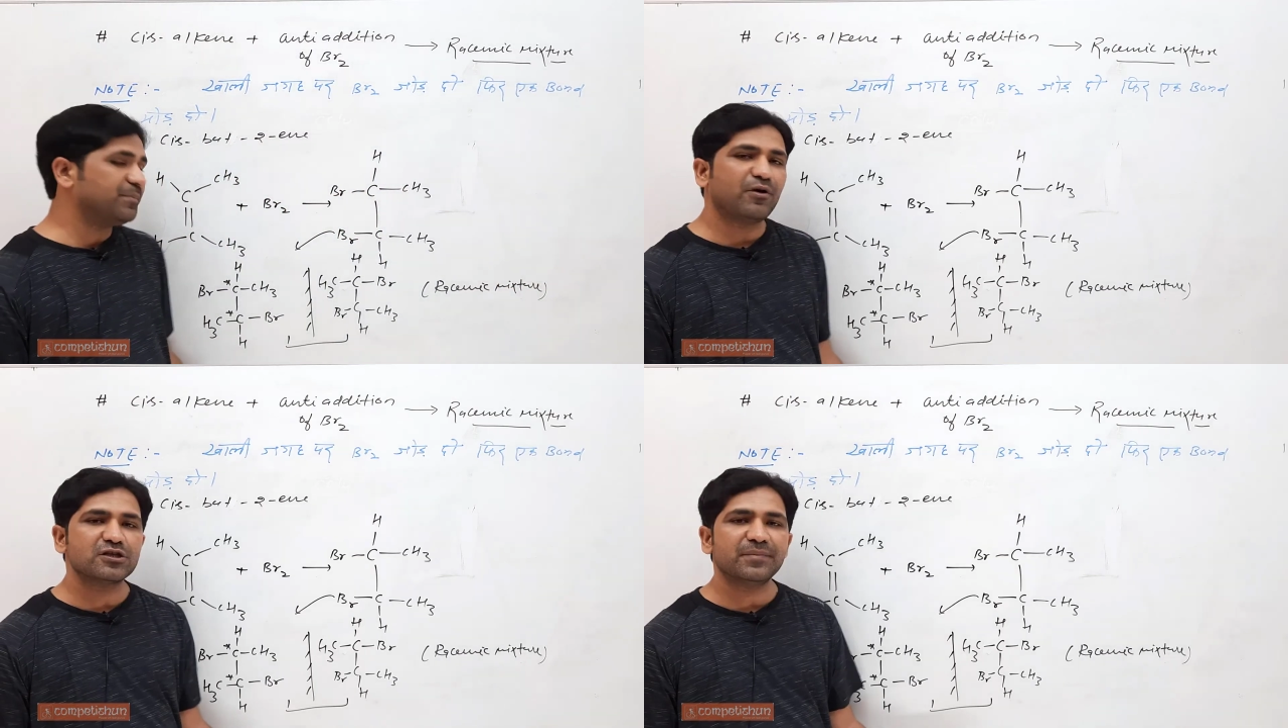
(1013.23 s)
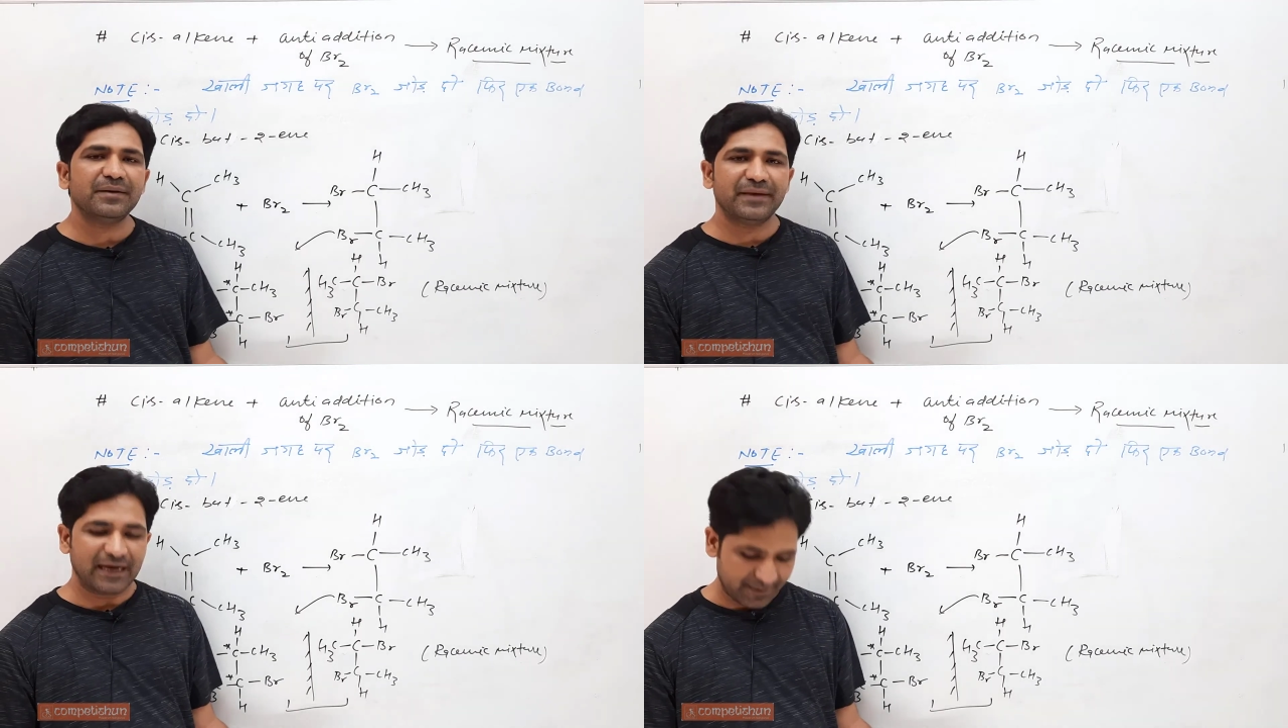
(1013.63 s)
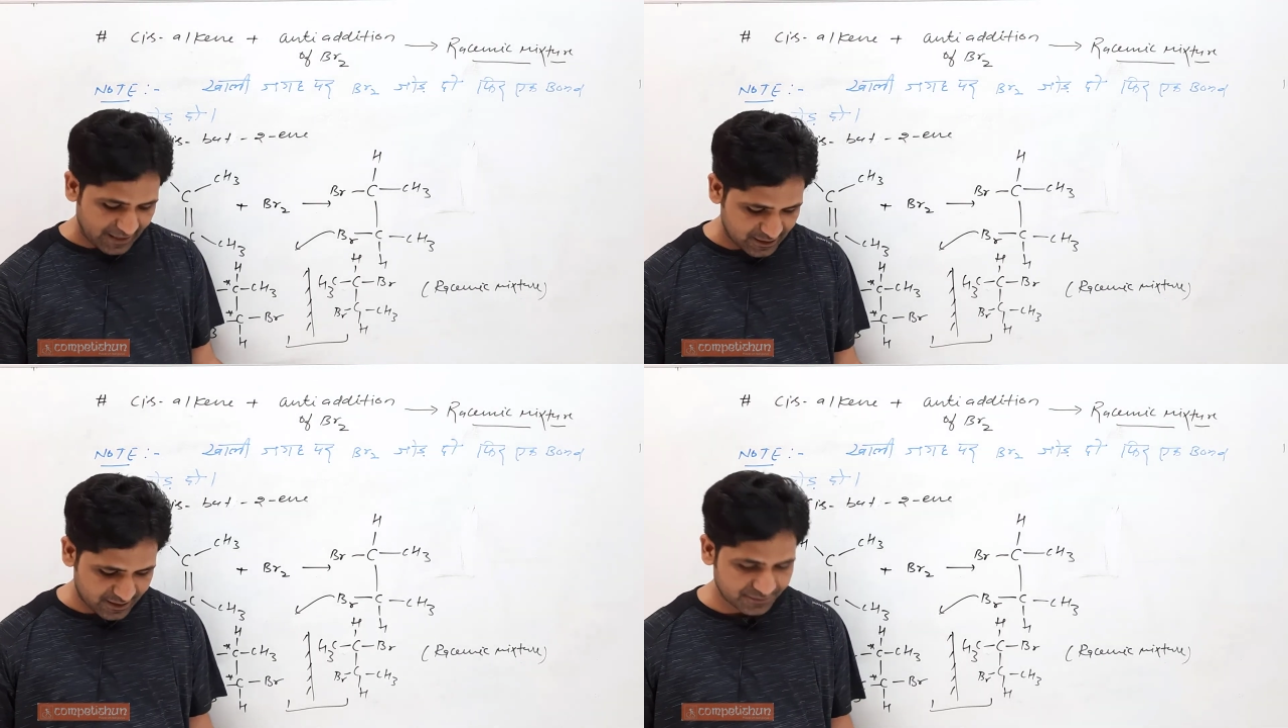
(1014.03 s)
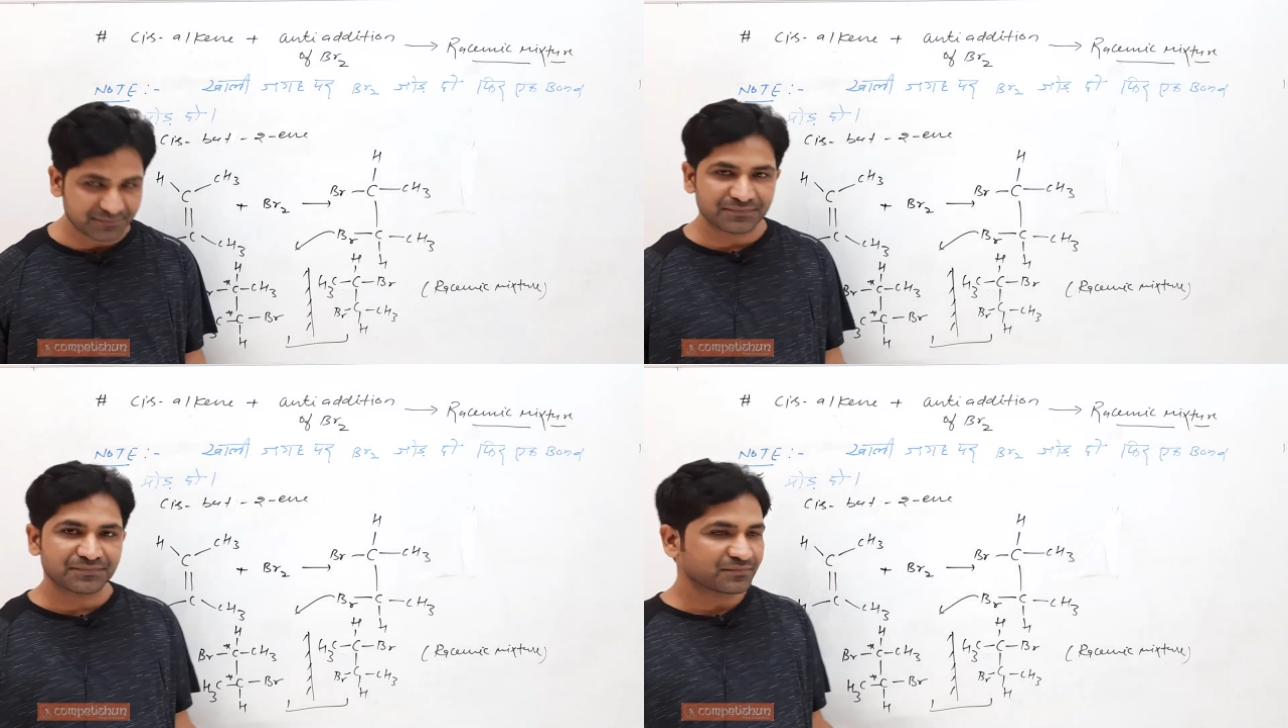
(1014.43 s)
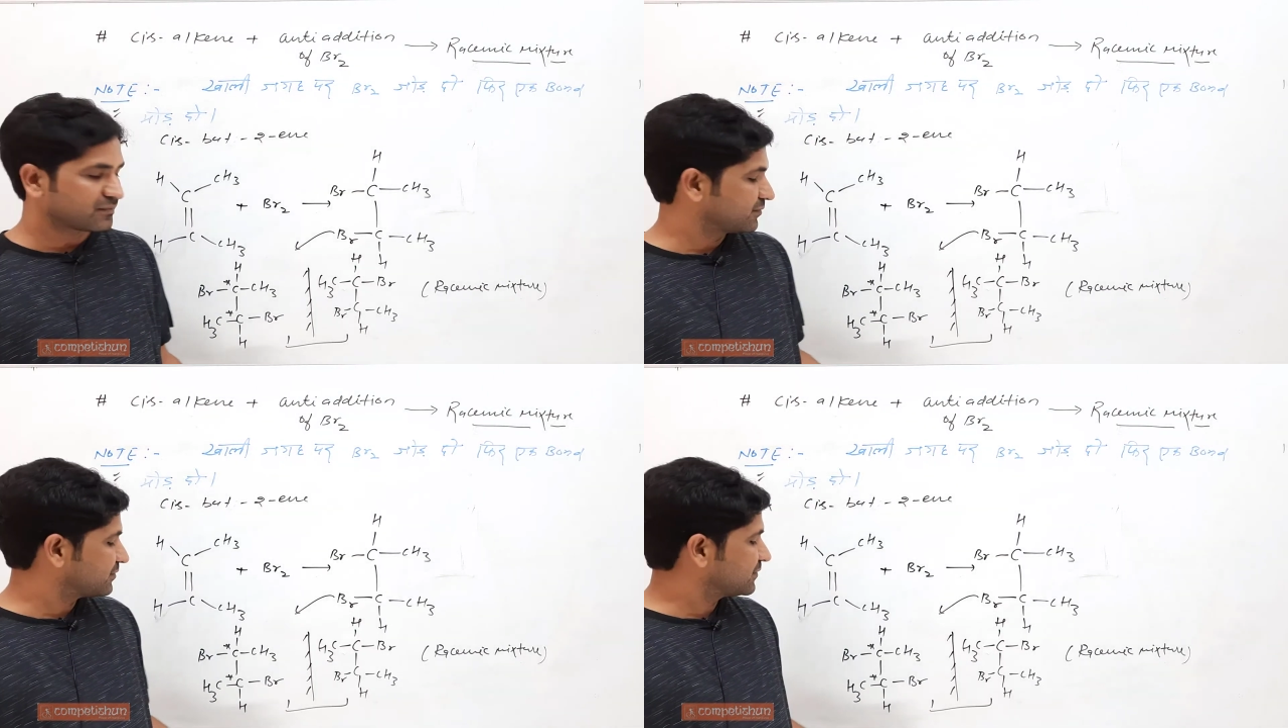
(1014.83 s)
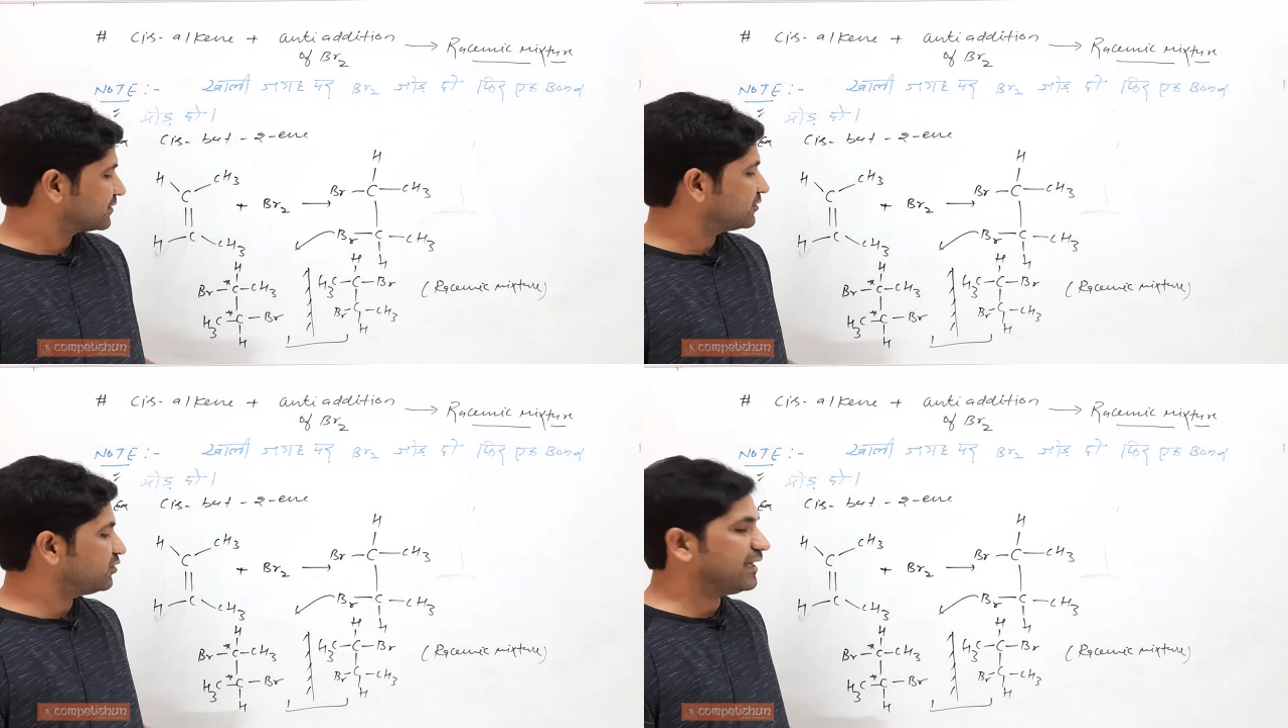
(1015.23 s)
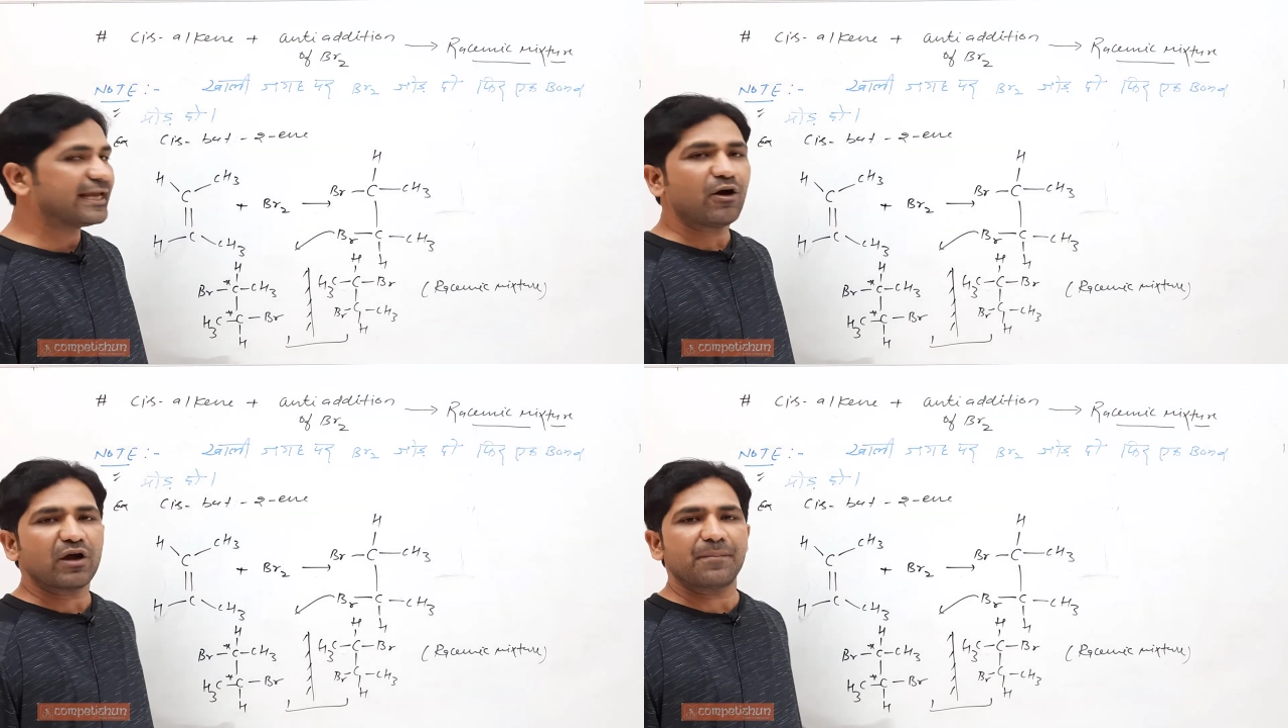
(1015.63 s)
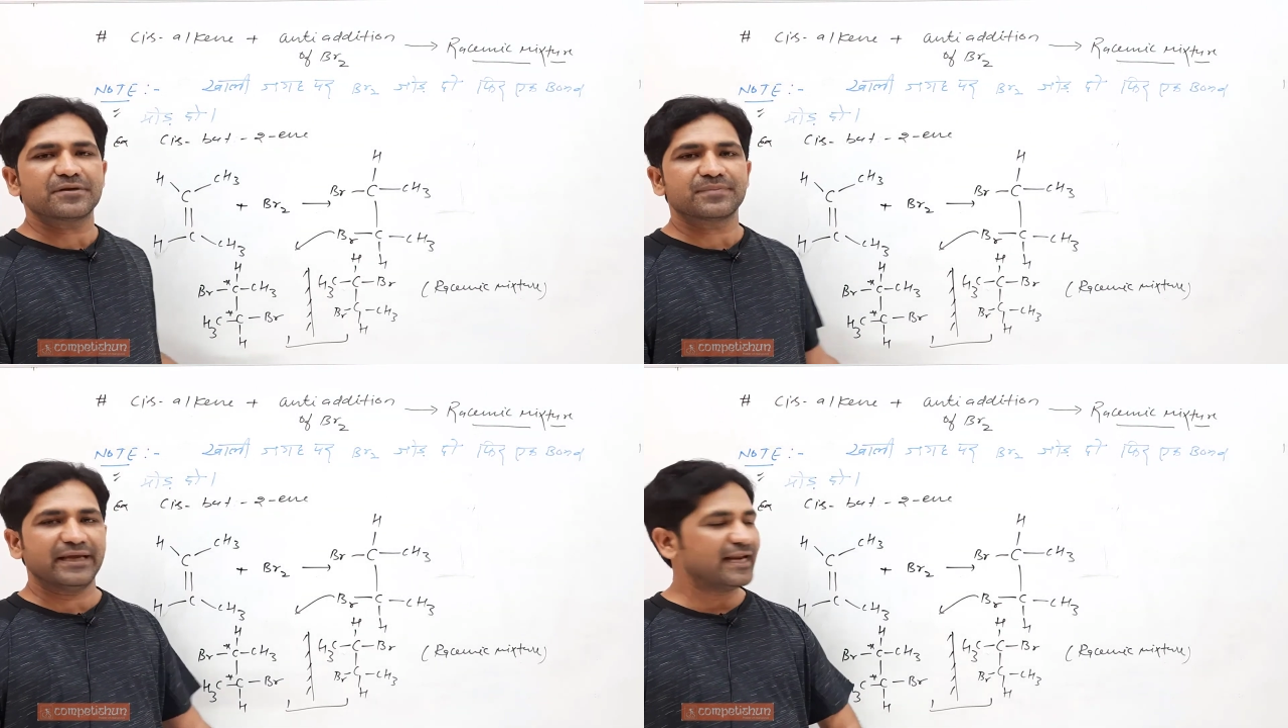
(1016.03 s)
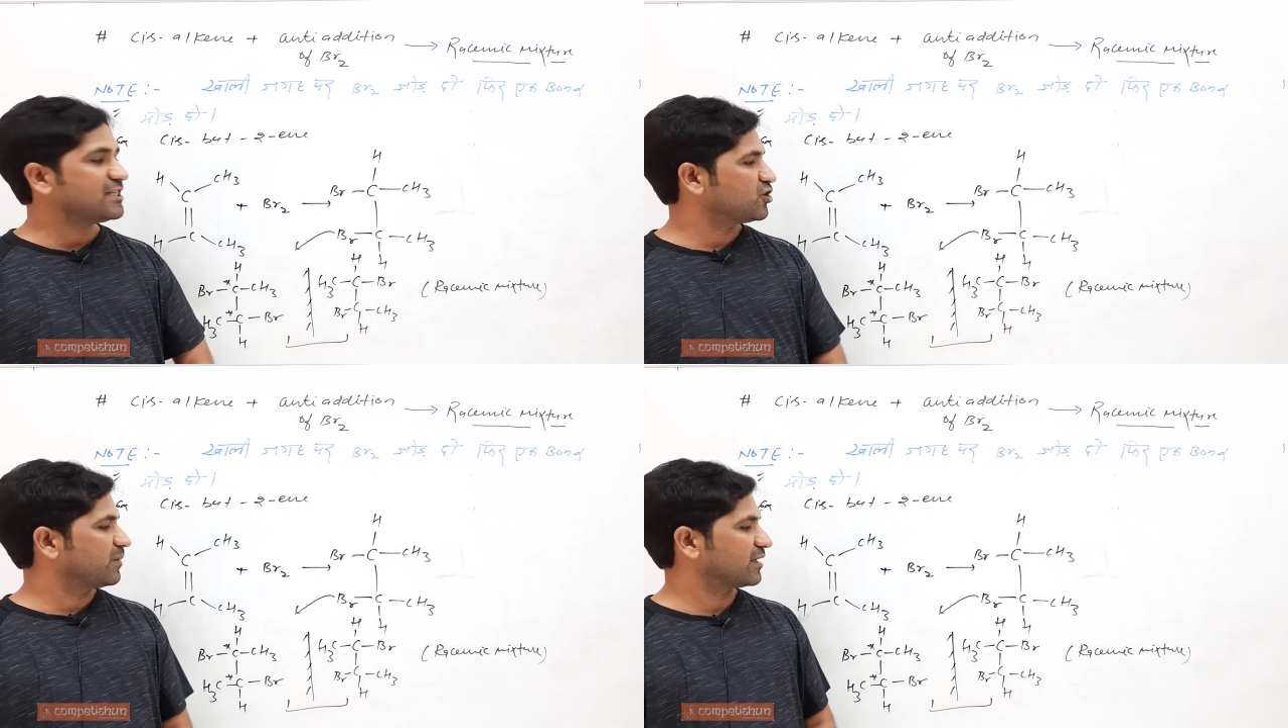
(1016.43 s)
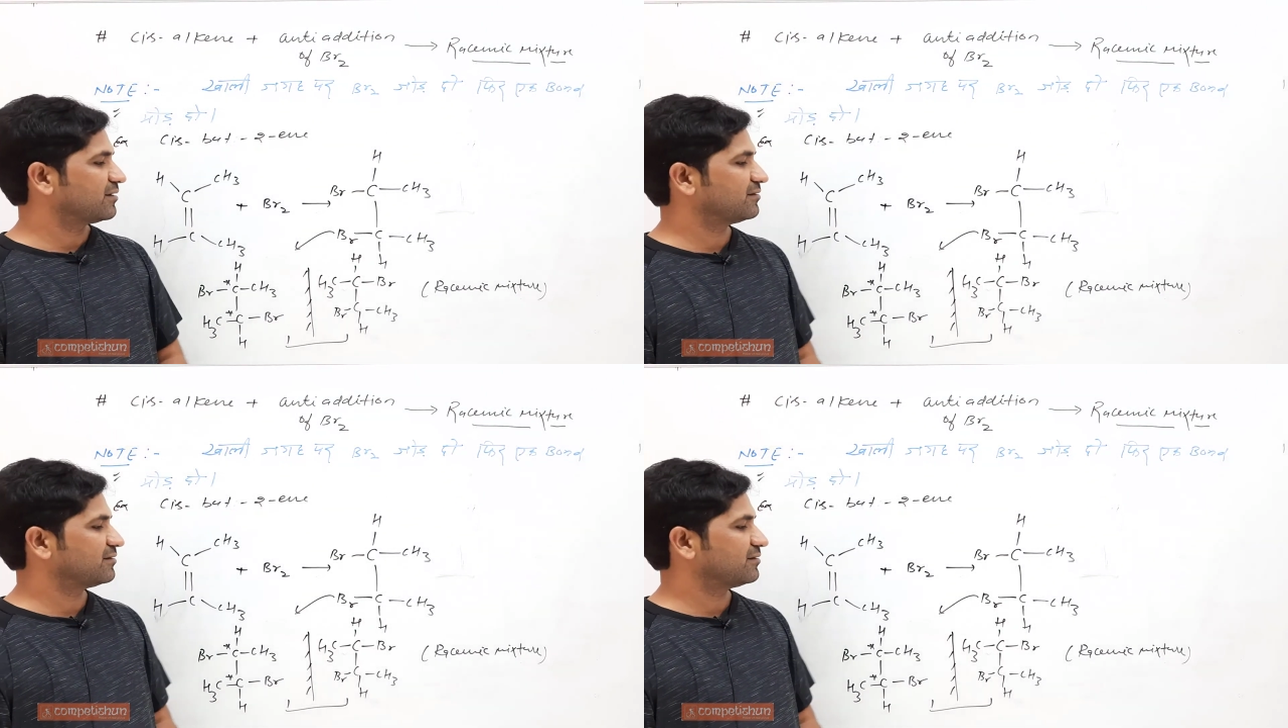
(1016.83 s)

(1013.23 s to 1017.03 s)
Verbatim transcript: इम्पॉजिबल मिरर इमेज तो ये क्या होगा आपस में इनएनसियोमर